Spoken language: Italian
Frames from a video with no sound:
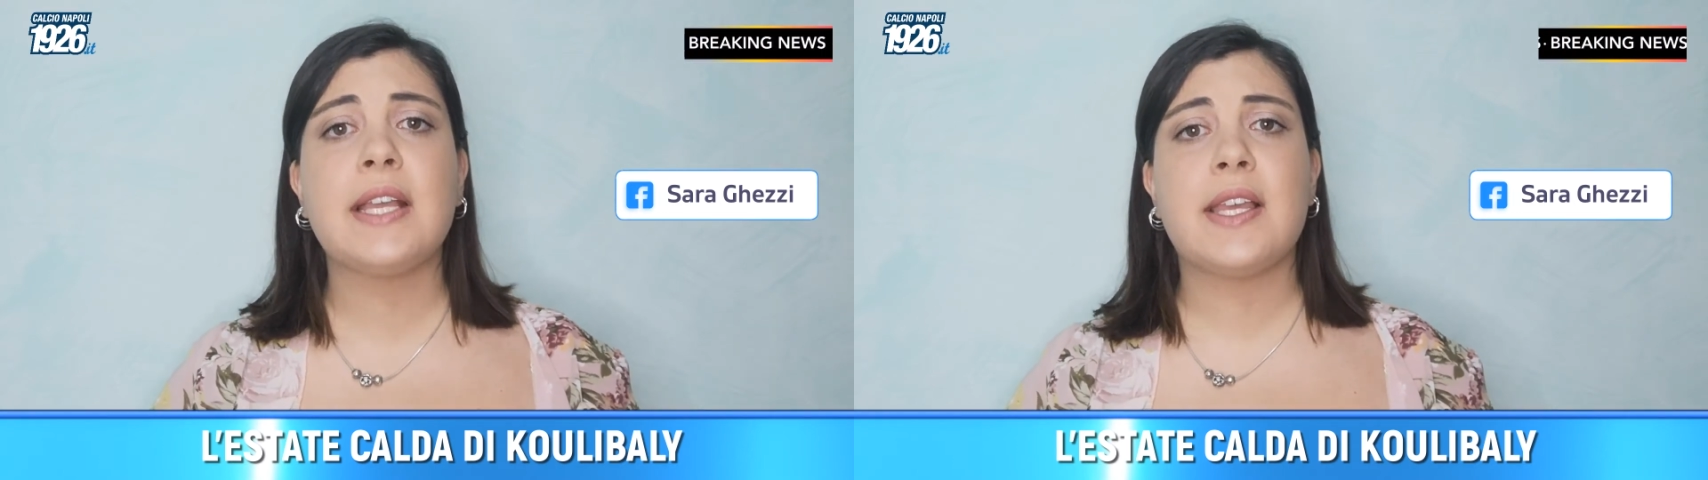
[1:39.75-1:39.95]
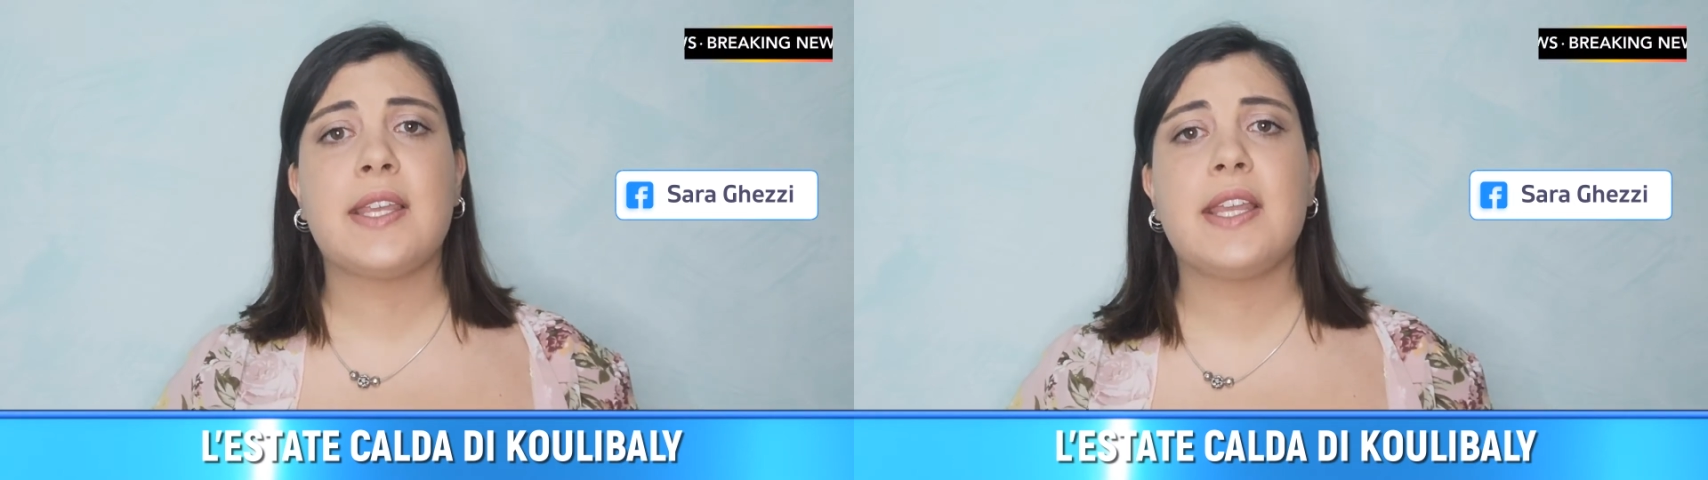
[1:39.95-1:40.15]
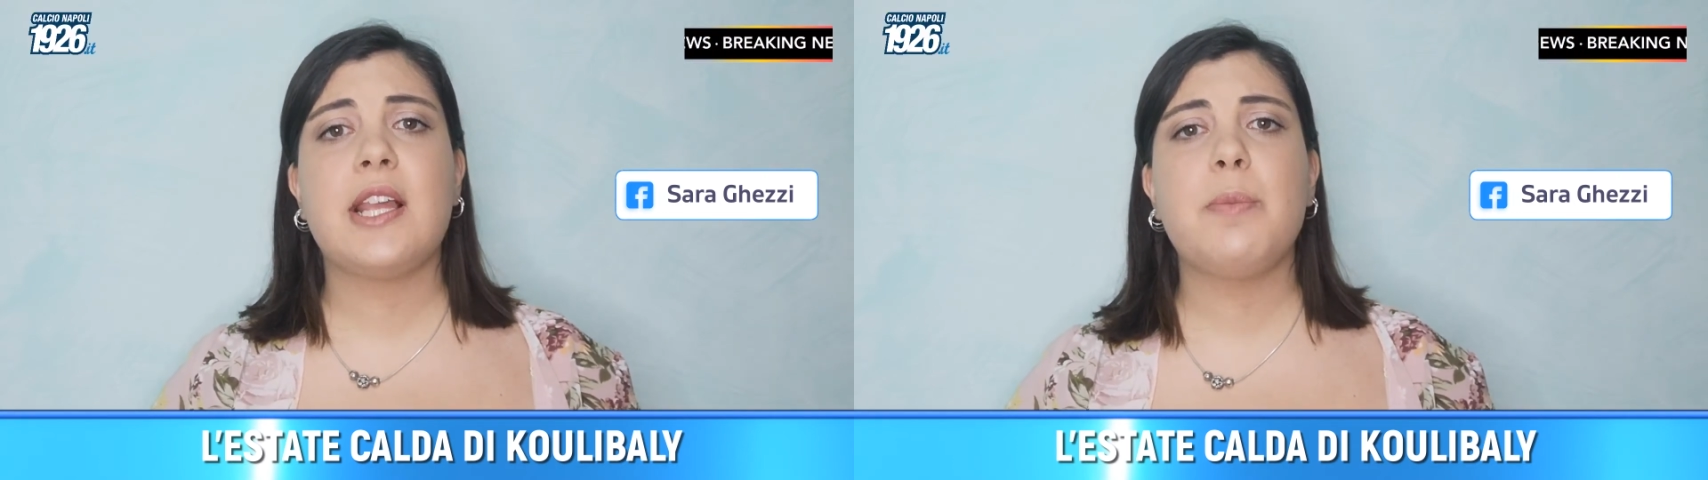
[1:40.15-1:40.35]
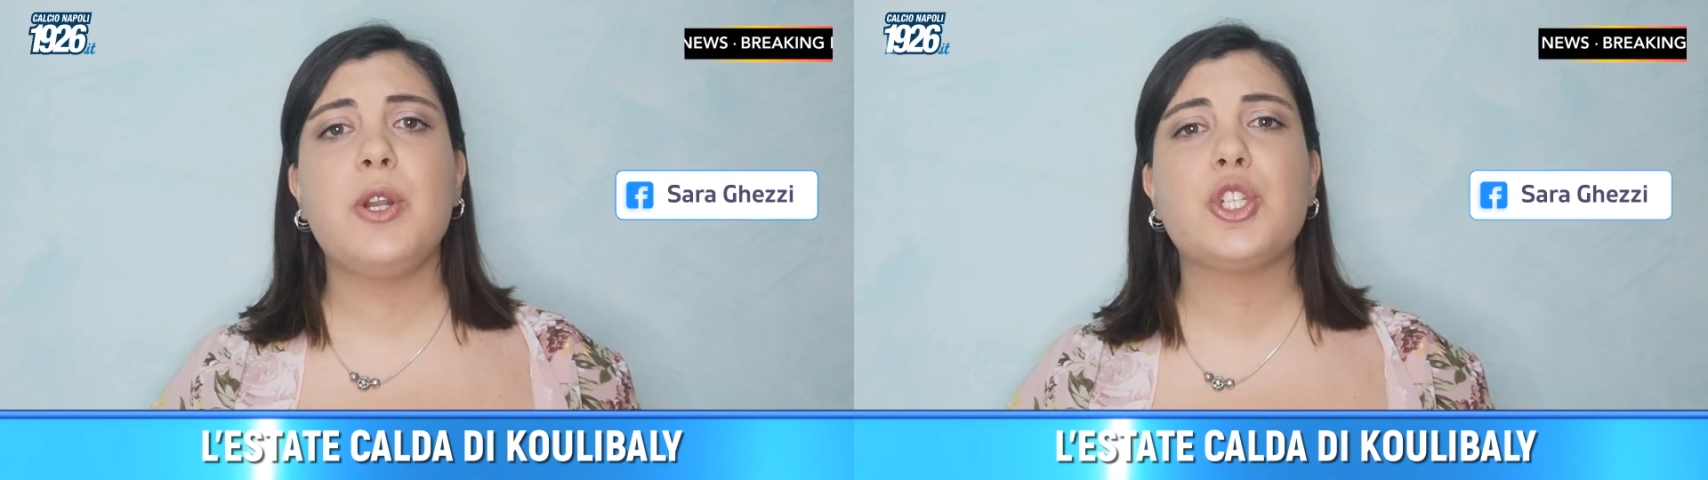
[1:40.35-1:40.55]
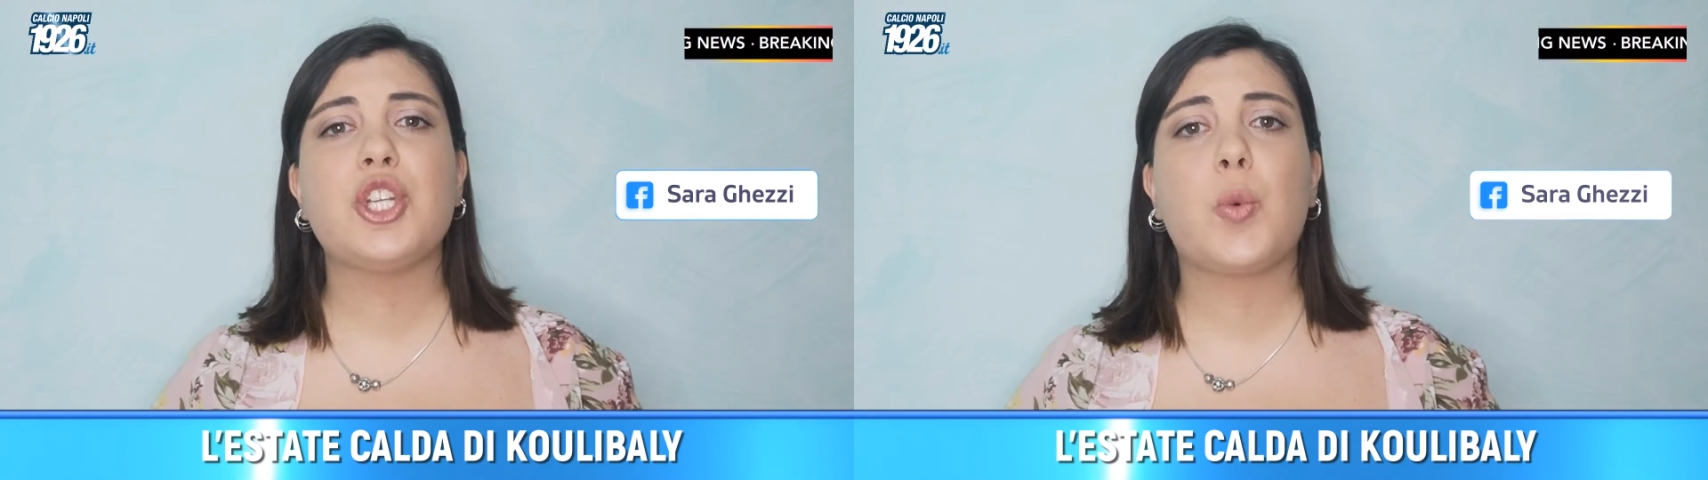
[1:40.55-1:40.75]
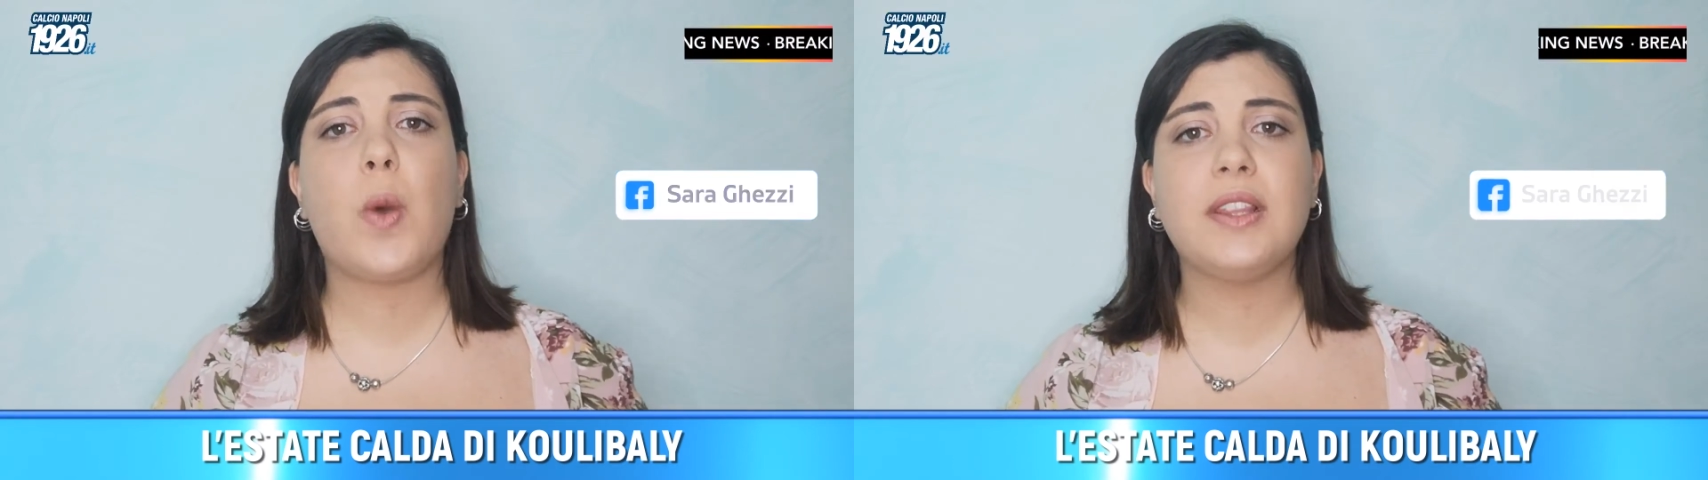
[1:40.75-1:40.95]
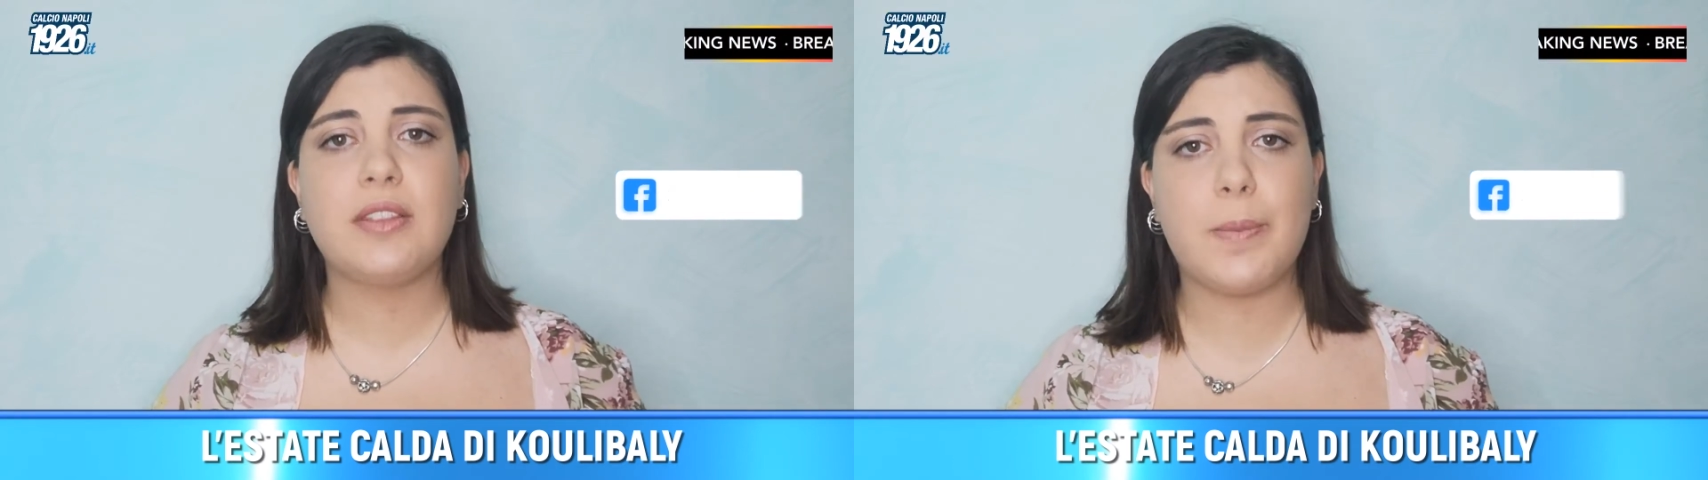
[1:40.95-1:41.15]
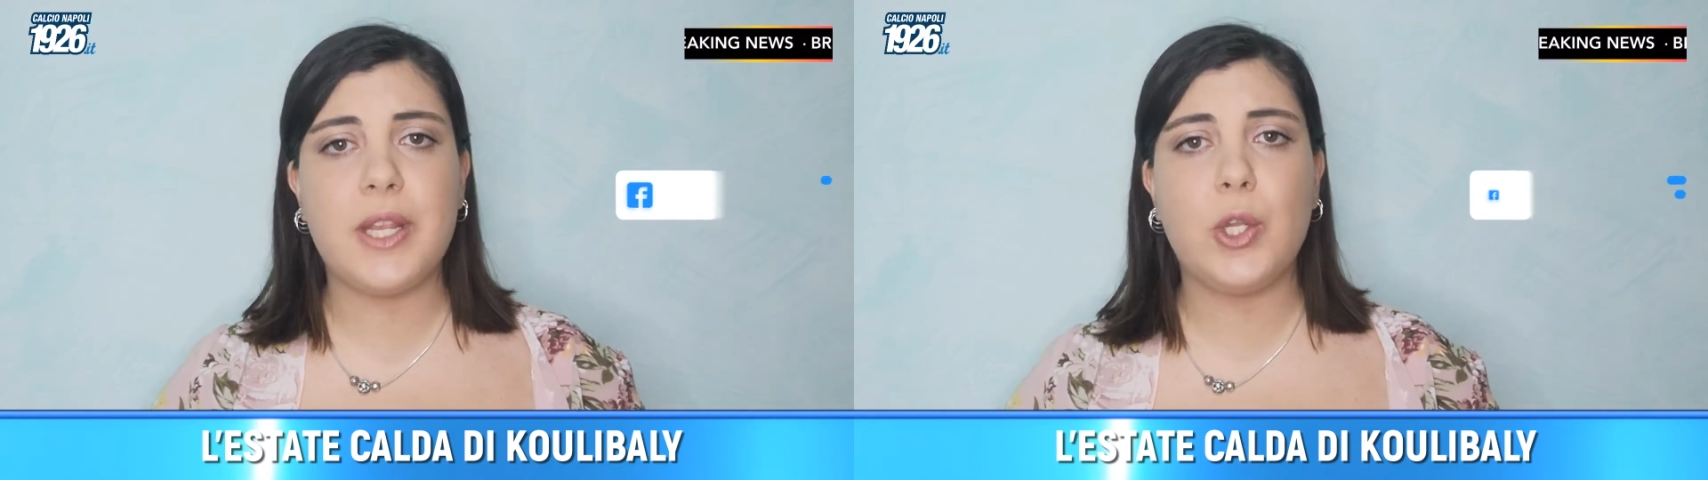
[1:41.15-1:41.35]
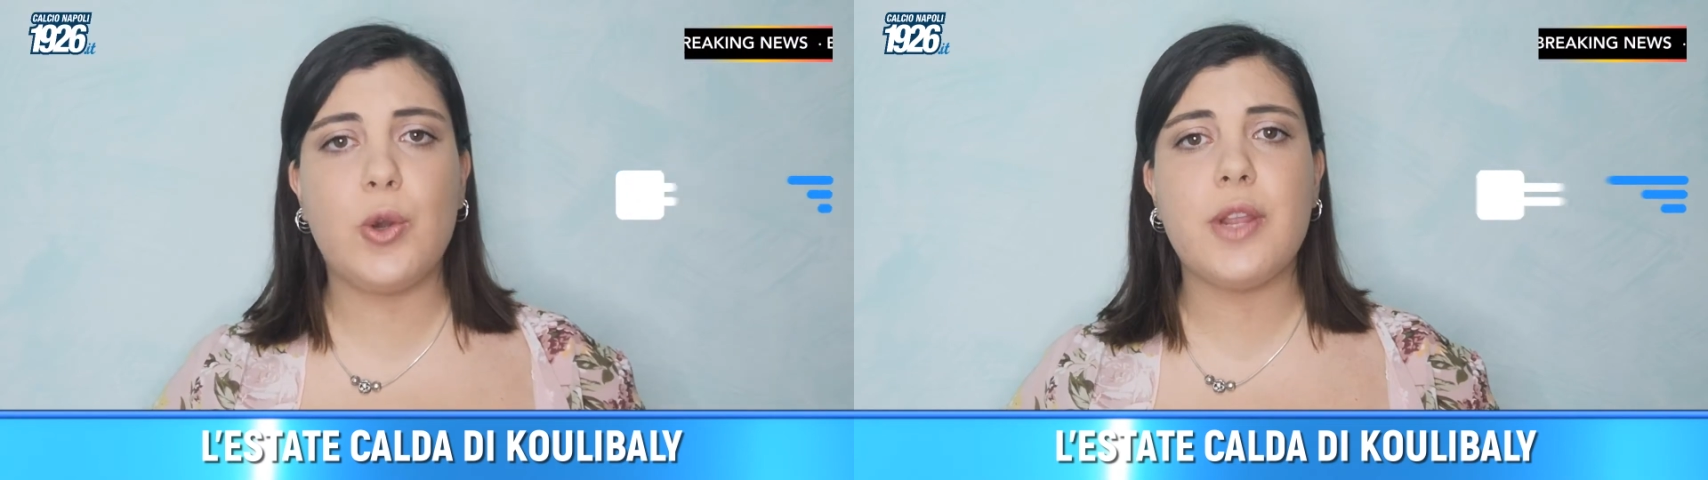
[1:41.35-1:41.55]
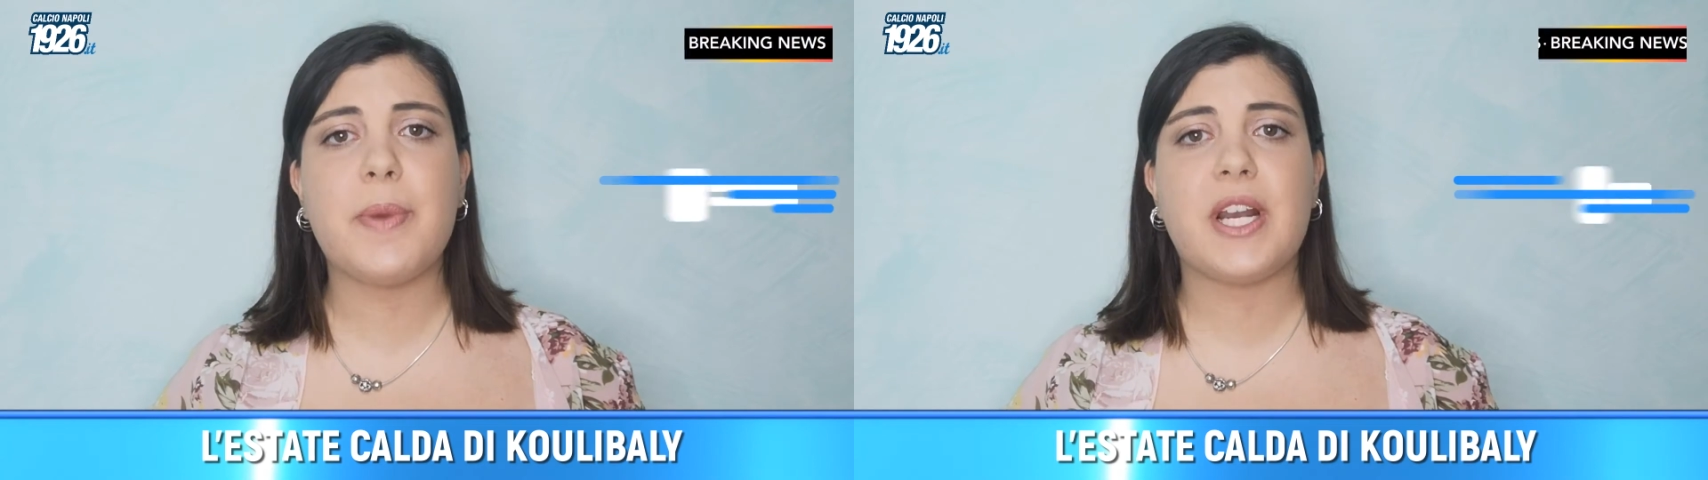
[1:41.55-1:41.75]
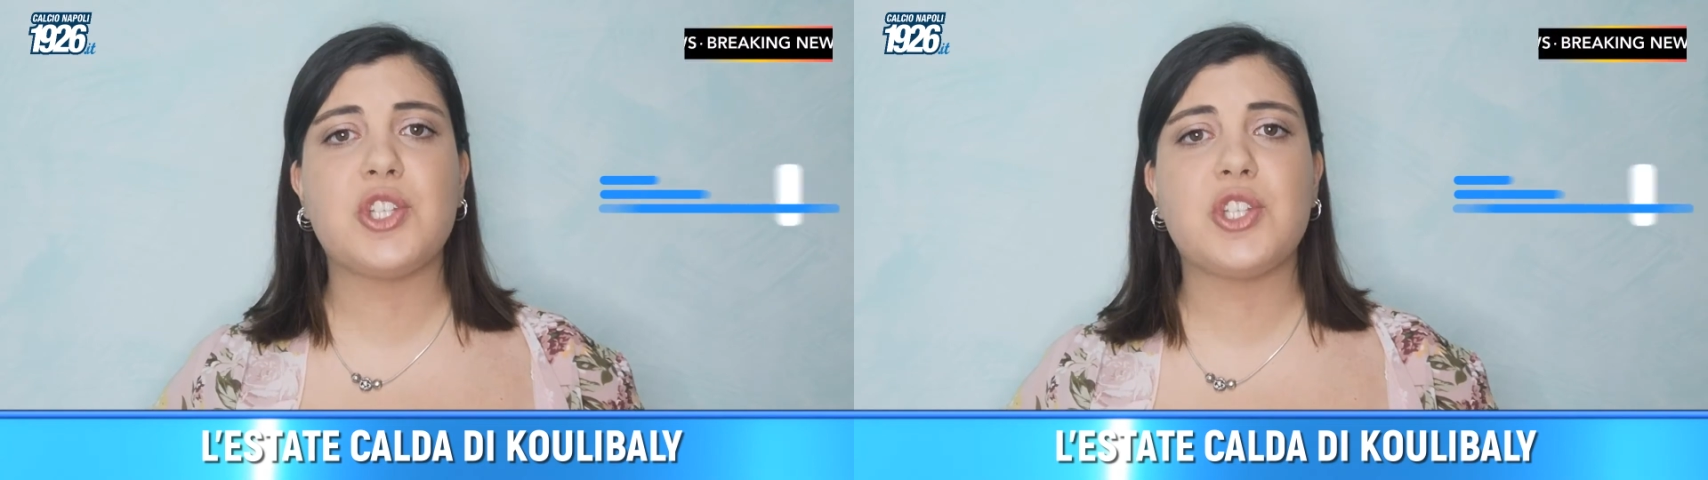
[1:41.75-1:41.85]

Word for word: che chiede almeno 50 milioni per